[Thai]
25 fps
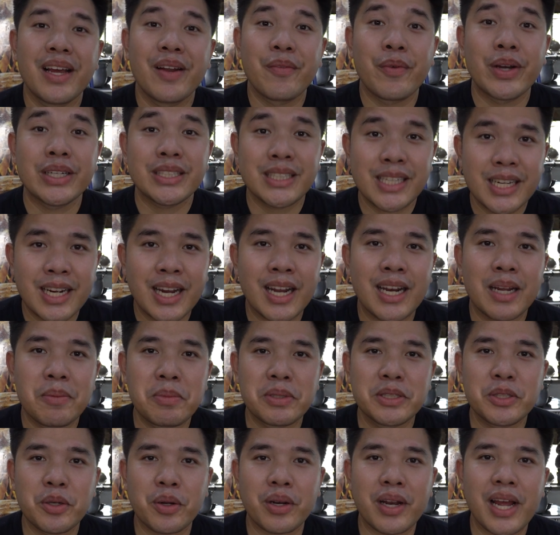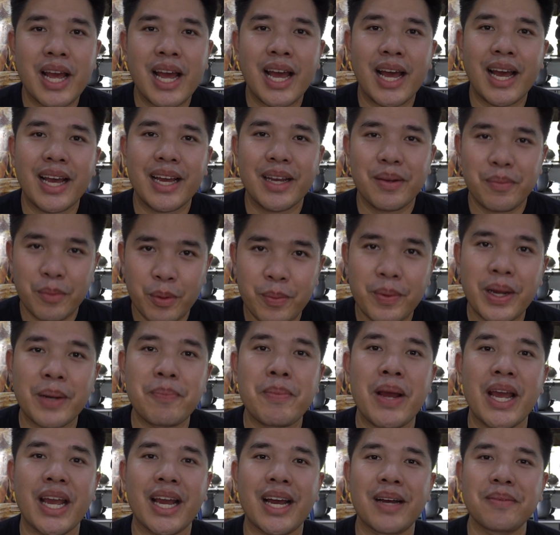ไว้เจอกันในพิโซดหน้า พบกัน
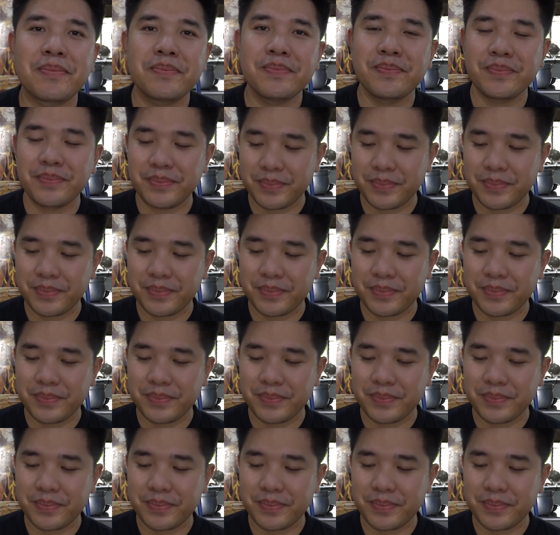ใหม่ครับ